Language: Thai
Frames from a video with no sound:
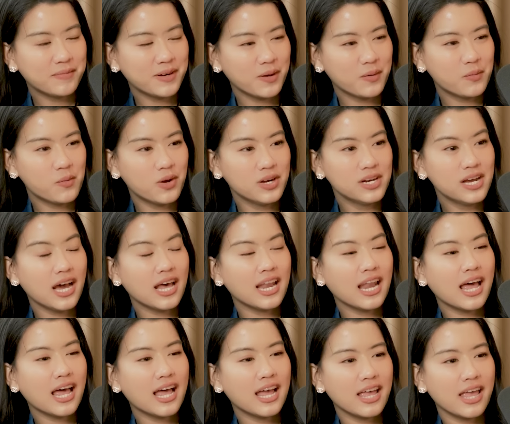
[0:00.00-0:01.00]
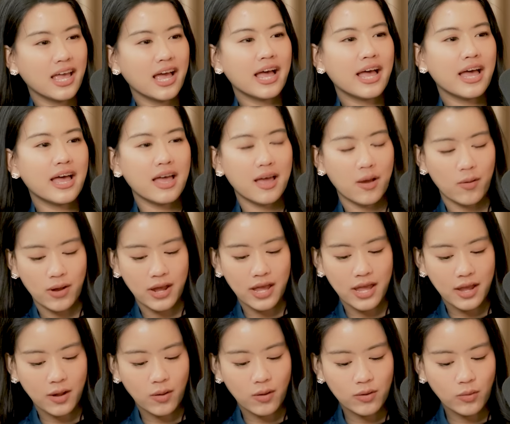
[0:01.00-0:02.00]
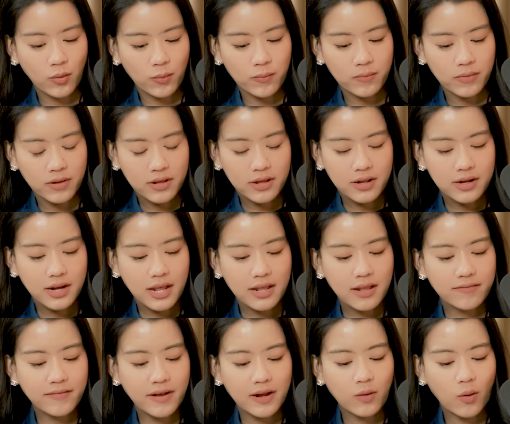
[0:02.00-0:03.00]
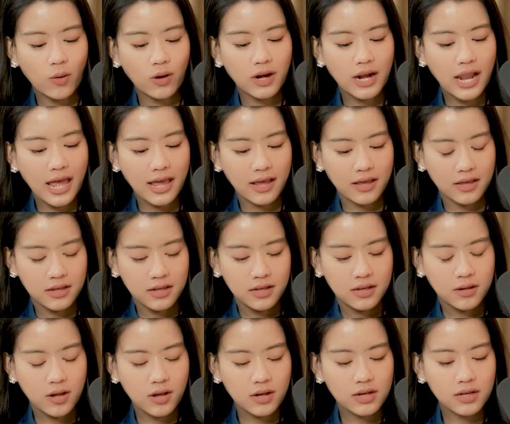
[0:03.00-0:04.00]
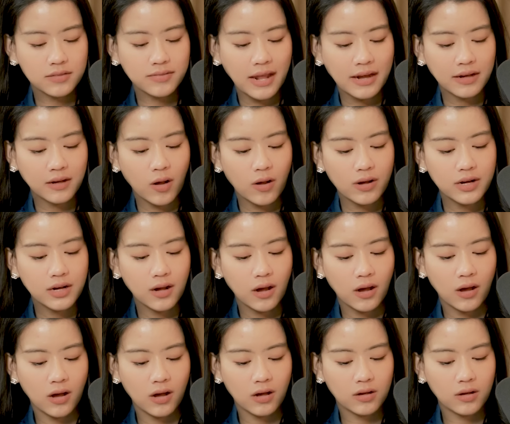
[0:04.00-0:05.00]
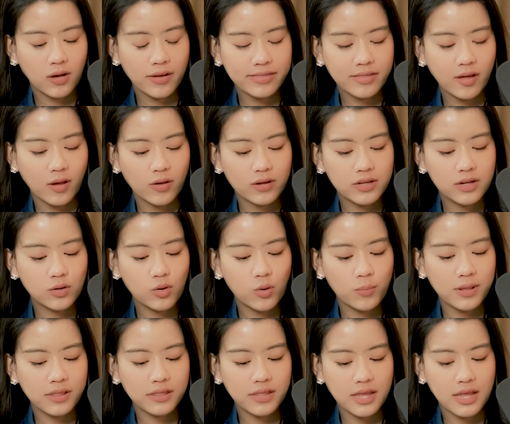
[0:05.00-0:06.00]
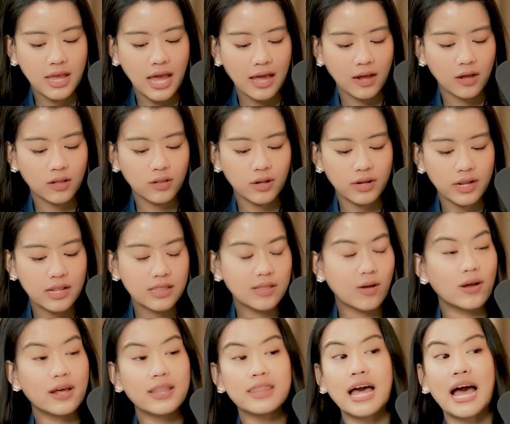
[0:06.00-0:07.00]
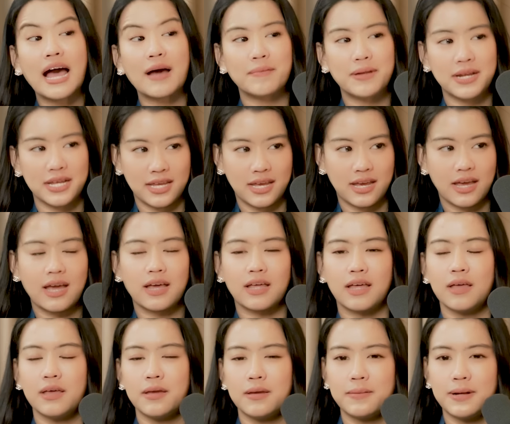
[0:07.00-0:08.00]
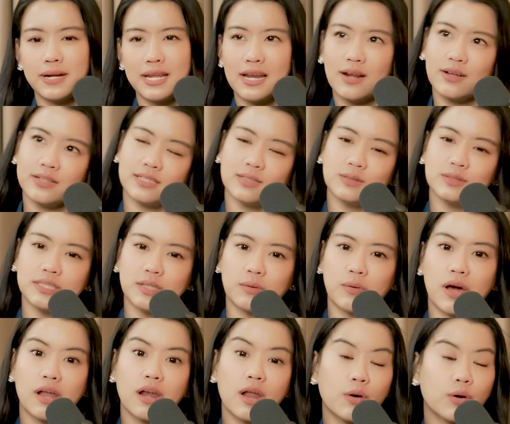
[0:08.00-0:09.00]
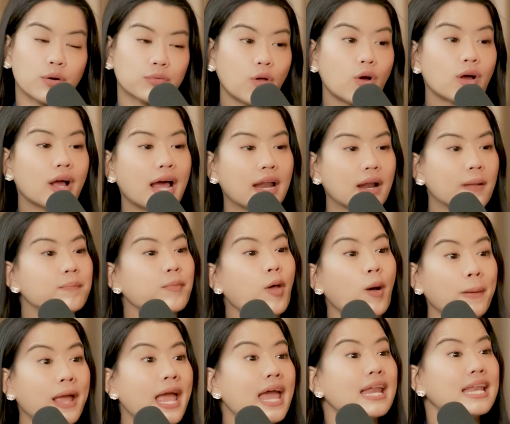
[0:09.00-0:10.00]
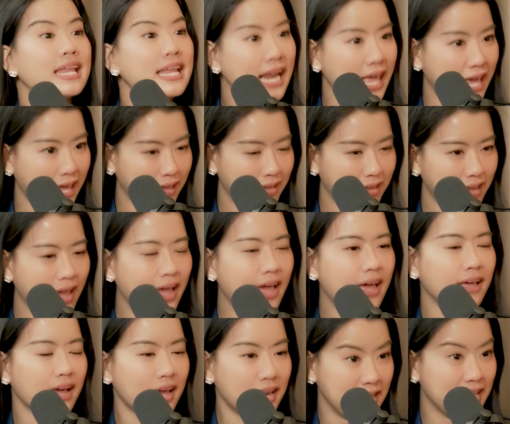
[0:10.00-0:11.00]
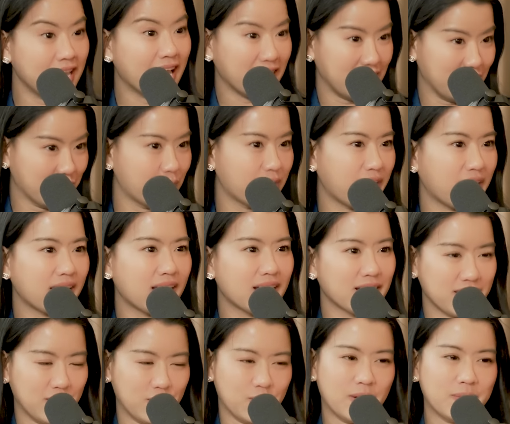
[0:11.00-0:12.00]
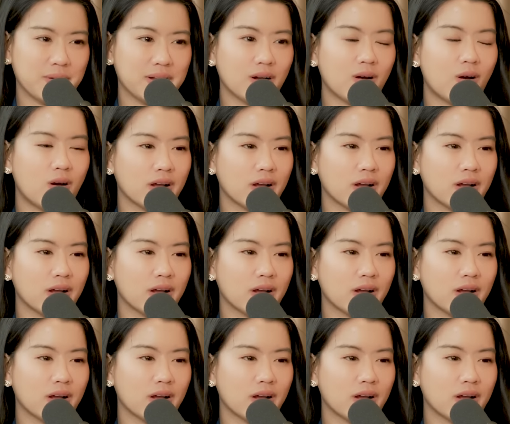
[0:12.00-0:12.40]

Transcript: มเราควรเลือกอะไรอ่าโอเคคนหนุ่มน่าจะฟันธงแล้วแหละก็คือตัดข้อหนึ่งออกก็สองก็ยื่นกู้ไปสี่อ่ะก็ตอนนี้สองกับสามอะไรเงี้ยอ่ะบางทีเราจะรู้สึกว่าเราต้องการคำตอบแค่นี้แหละอ่ะอันนี้นะสมมตินะถ้าสมมตินะเป็นเจ้า